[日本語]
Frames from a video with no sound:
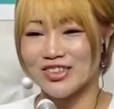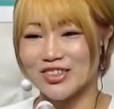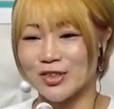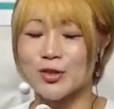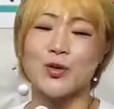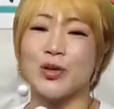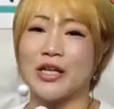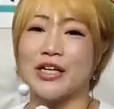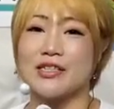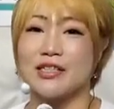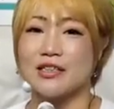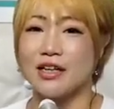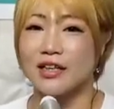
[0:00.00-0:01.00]
ことをやら
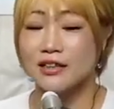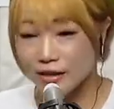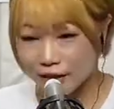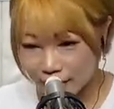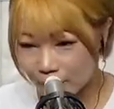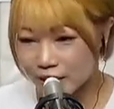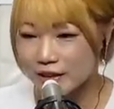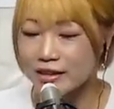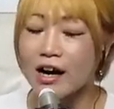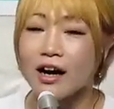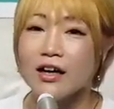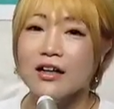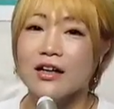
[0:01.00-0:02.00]
せていただきまし
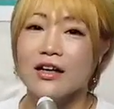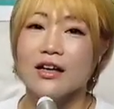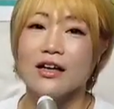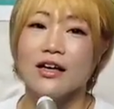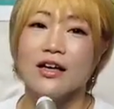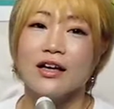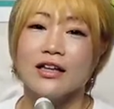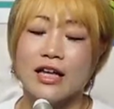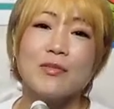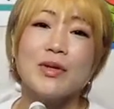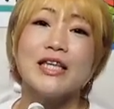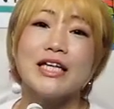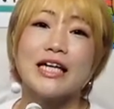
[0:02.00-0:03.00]
た。ね、
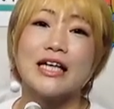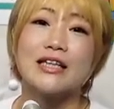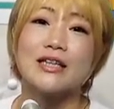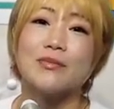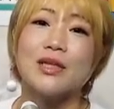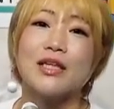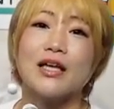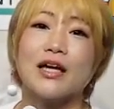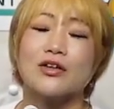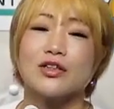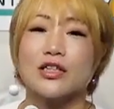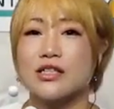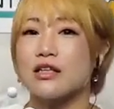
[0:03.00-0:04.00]
見
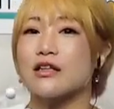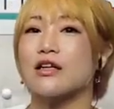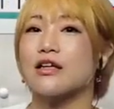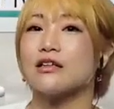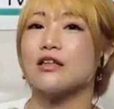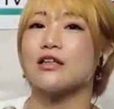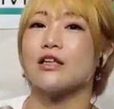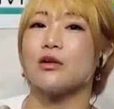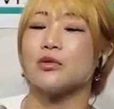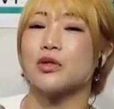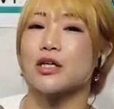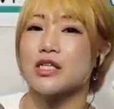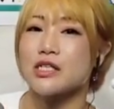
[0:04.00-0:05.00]
てくださった方々
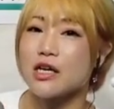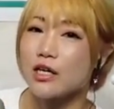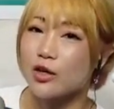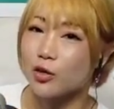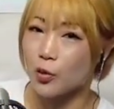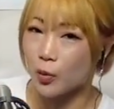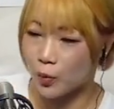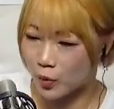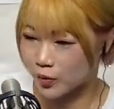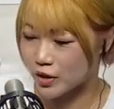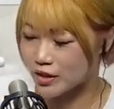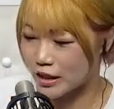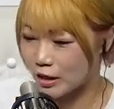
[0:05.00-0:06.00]
もたくさんいると思
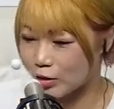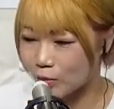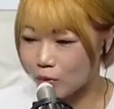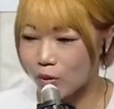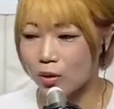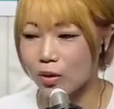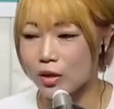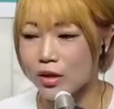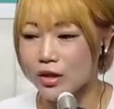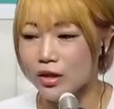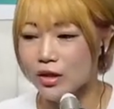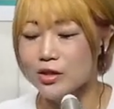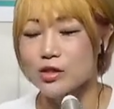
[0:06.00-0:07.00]
うんですけども、
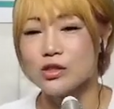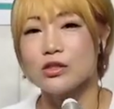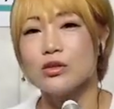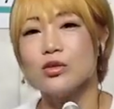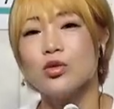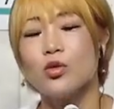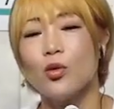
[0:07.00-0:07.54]
す